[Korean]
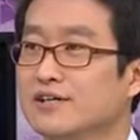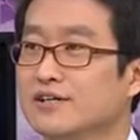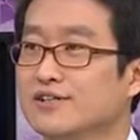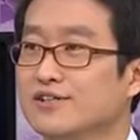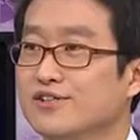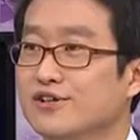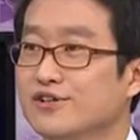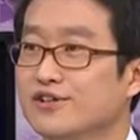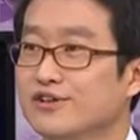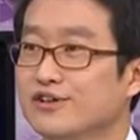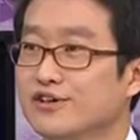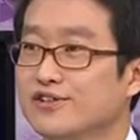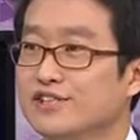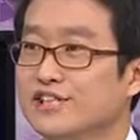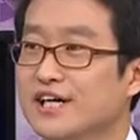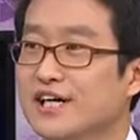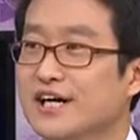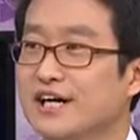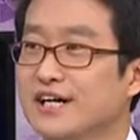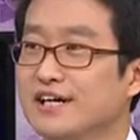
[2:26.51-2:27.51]
그래서
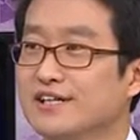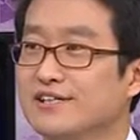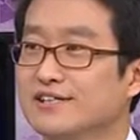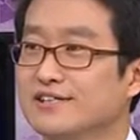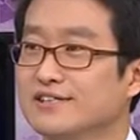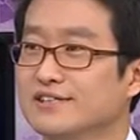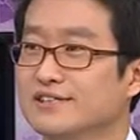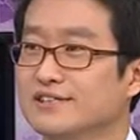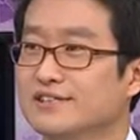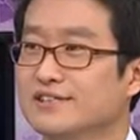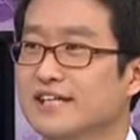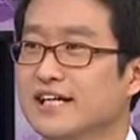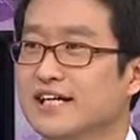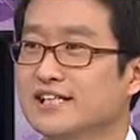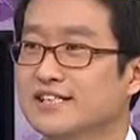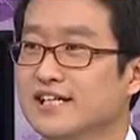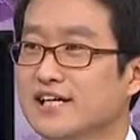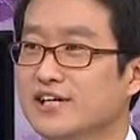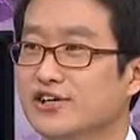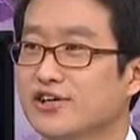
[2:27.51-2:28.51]
여자 아이들을 이제
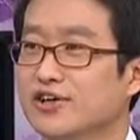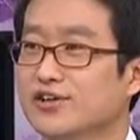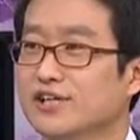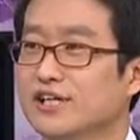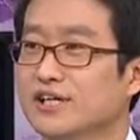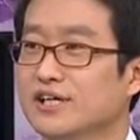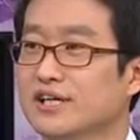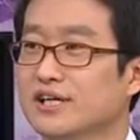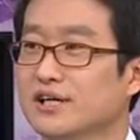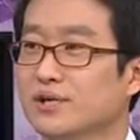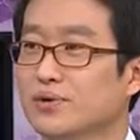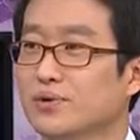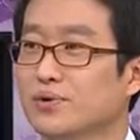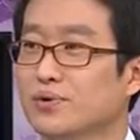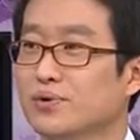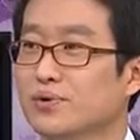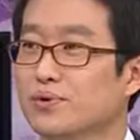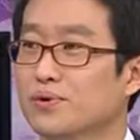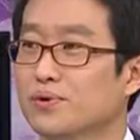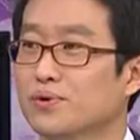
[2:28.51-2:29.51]
가장
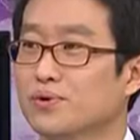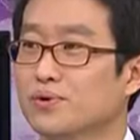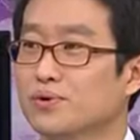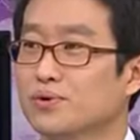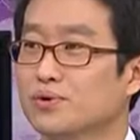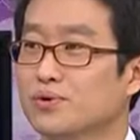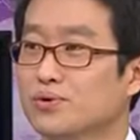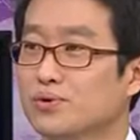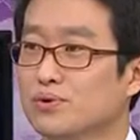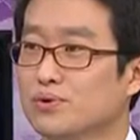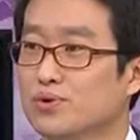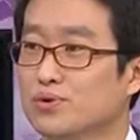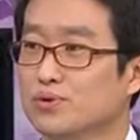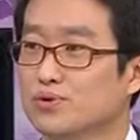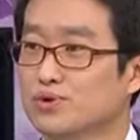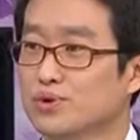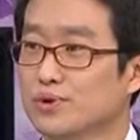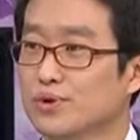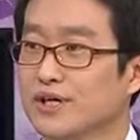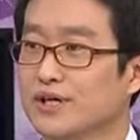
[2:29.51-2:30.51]
연약하고 또
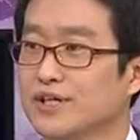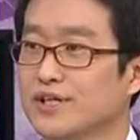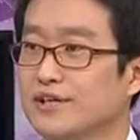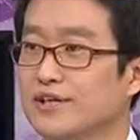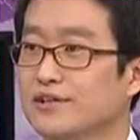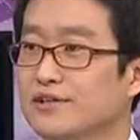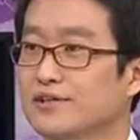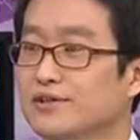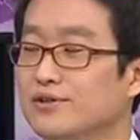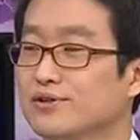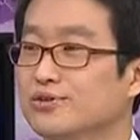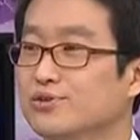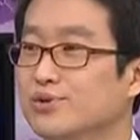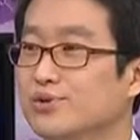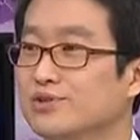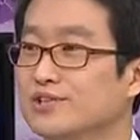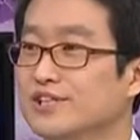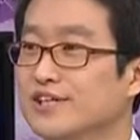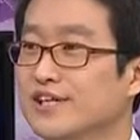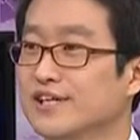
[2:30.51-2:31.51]
소외된 그런
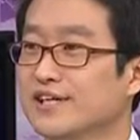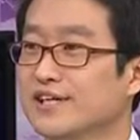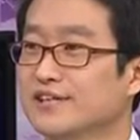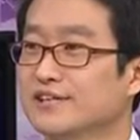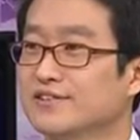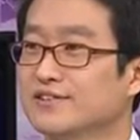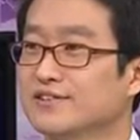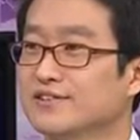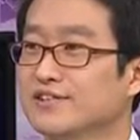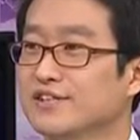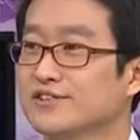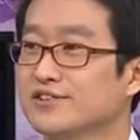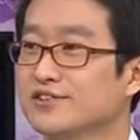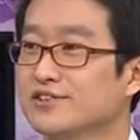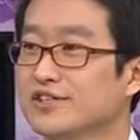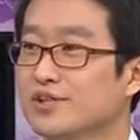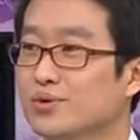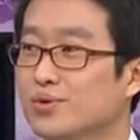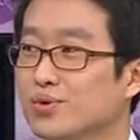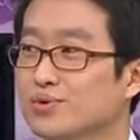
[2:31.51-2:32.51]
존재라는 뜻에서
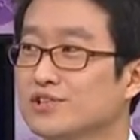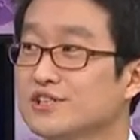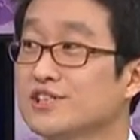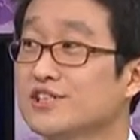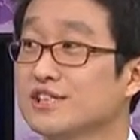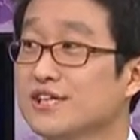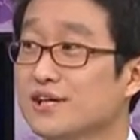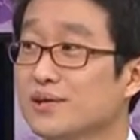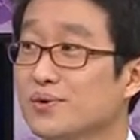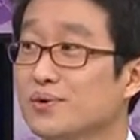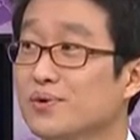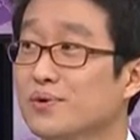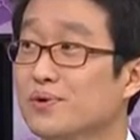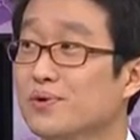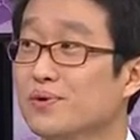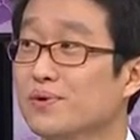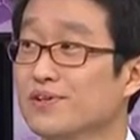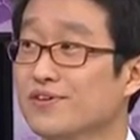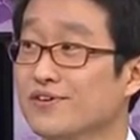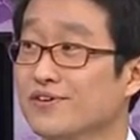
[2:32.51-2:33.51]
이제
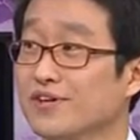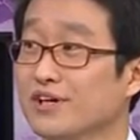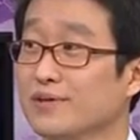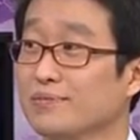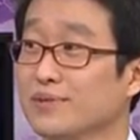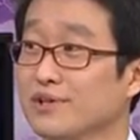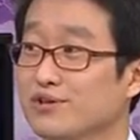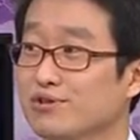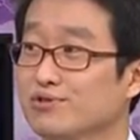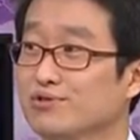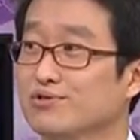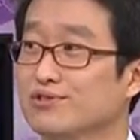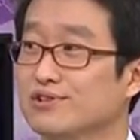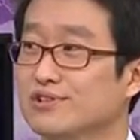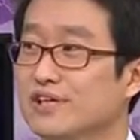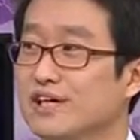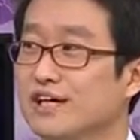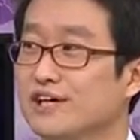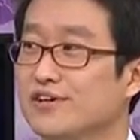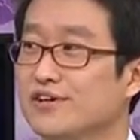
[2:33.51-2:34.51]
꽃이라고 그렇게
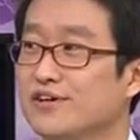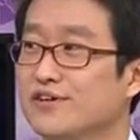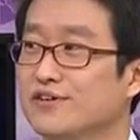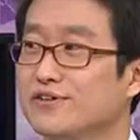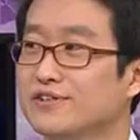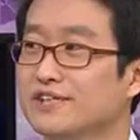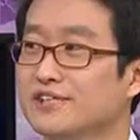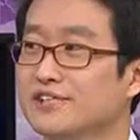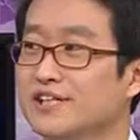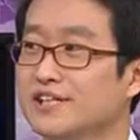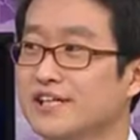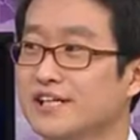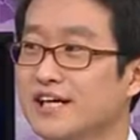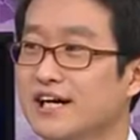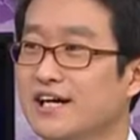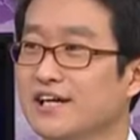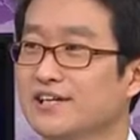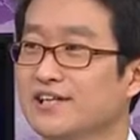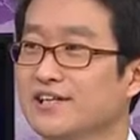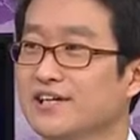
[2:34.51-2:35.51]
비유를 하여 이제 네. 이
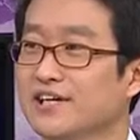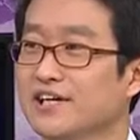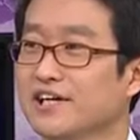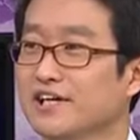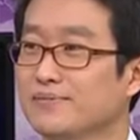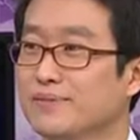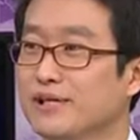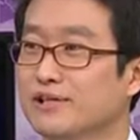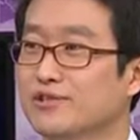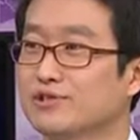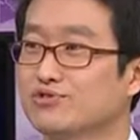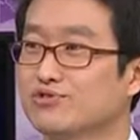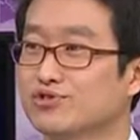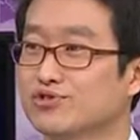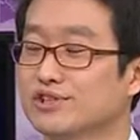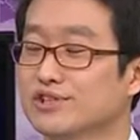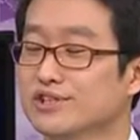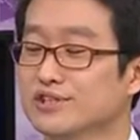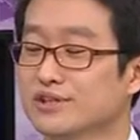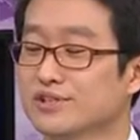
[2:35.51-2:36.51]
아이들에게 희망을
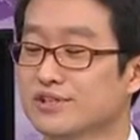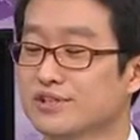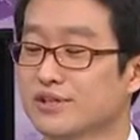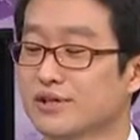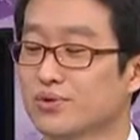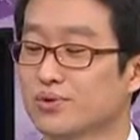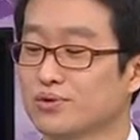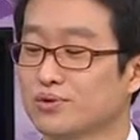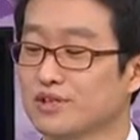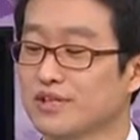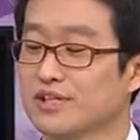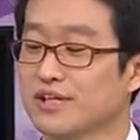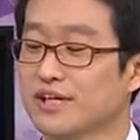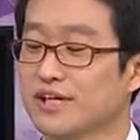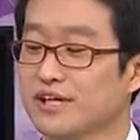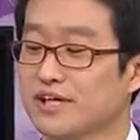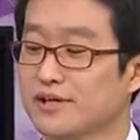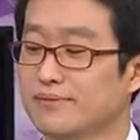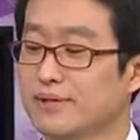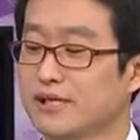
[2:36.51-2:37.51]
주는 그래
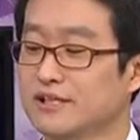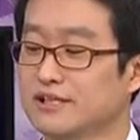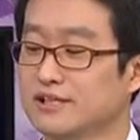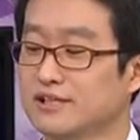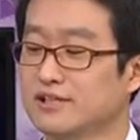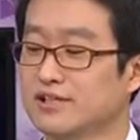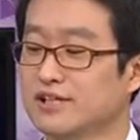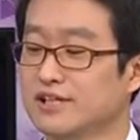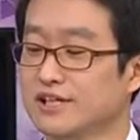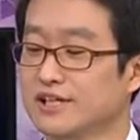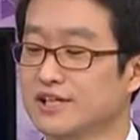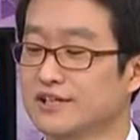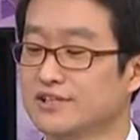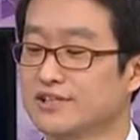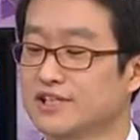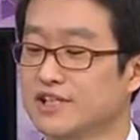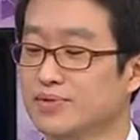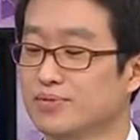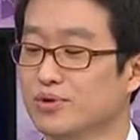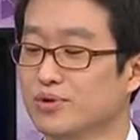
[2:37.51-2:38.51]
꽃들에게 희망을이라는
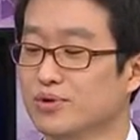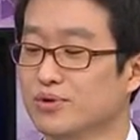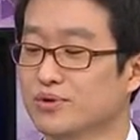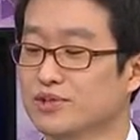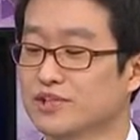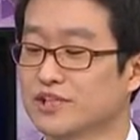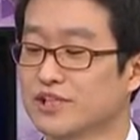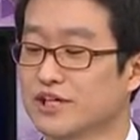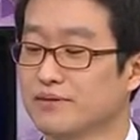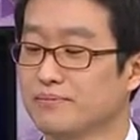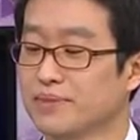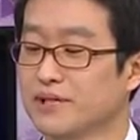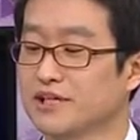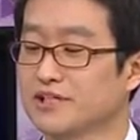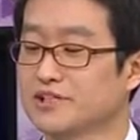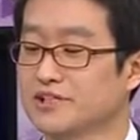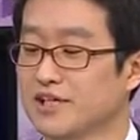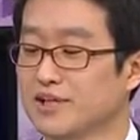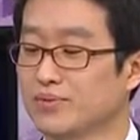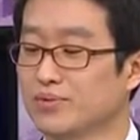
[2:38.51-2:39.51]
제목으로 이제 캠페인
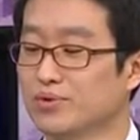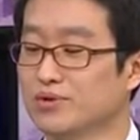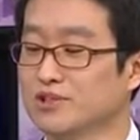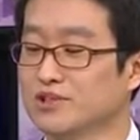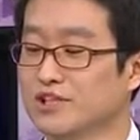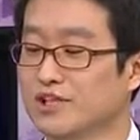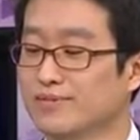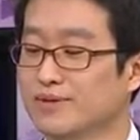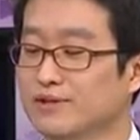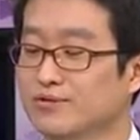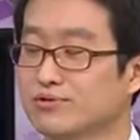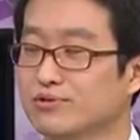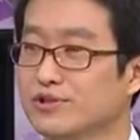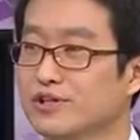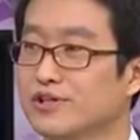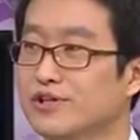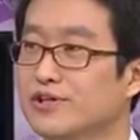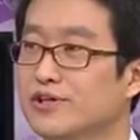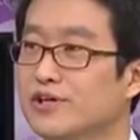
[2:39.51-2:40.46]
제목을 잡았고요.